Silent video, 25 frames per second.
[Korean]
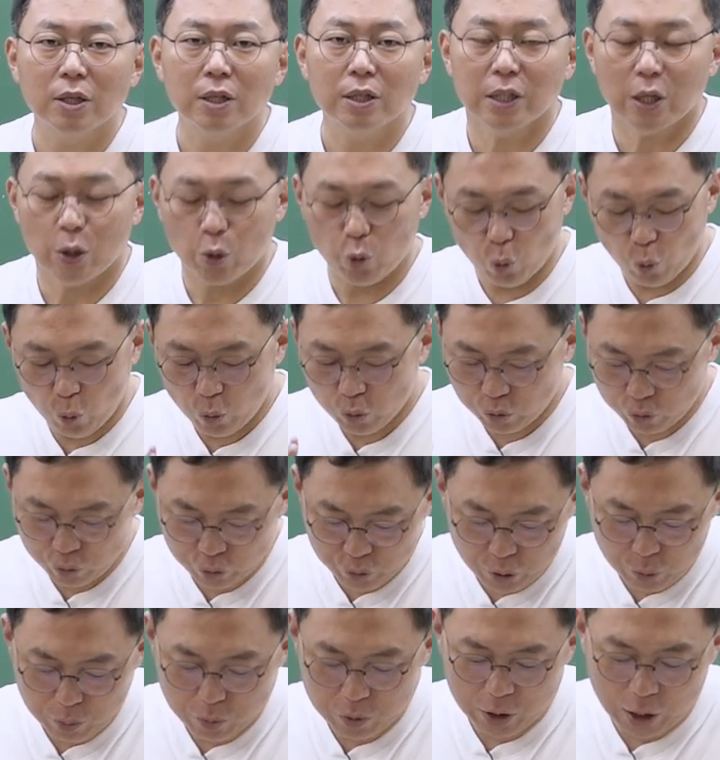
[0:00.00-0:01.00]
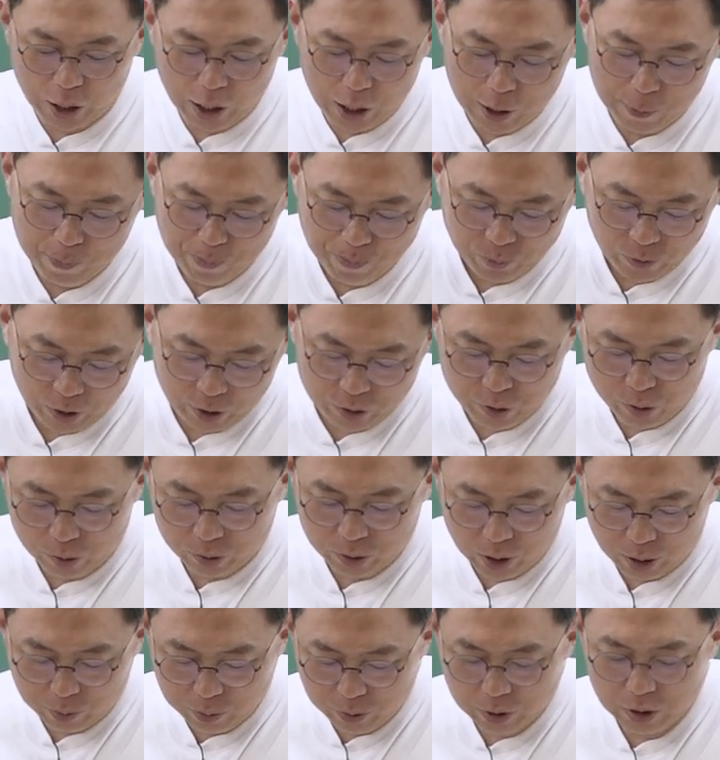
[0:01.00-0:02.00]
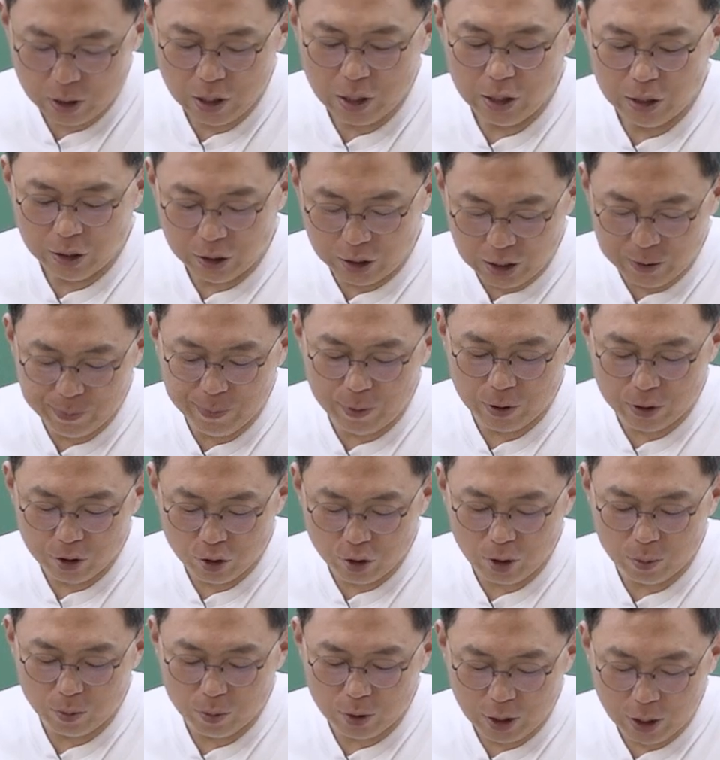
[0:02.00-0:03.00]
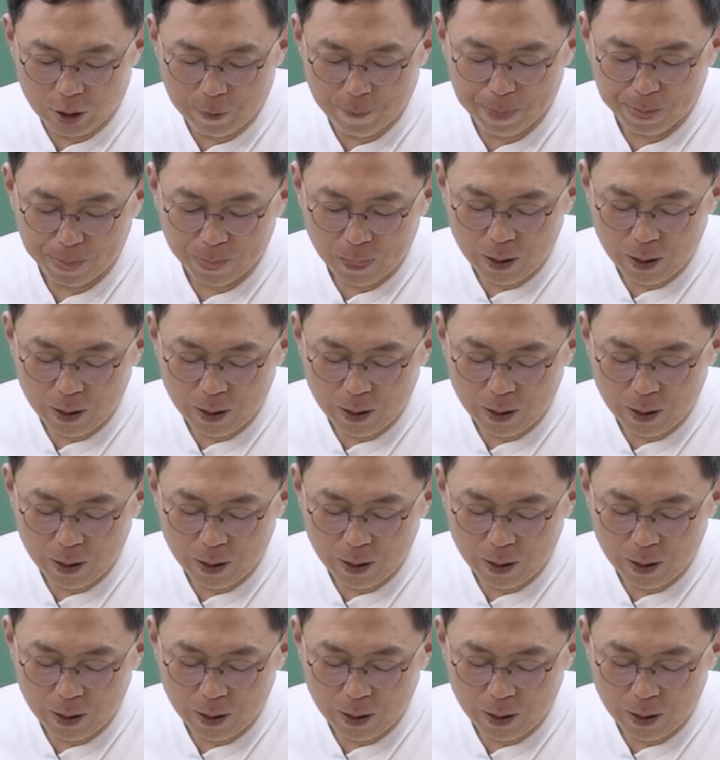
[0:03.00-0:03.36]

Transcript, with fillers: 자, 요 순서입니다. 그래서 정답은 2번이 됩니다.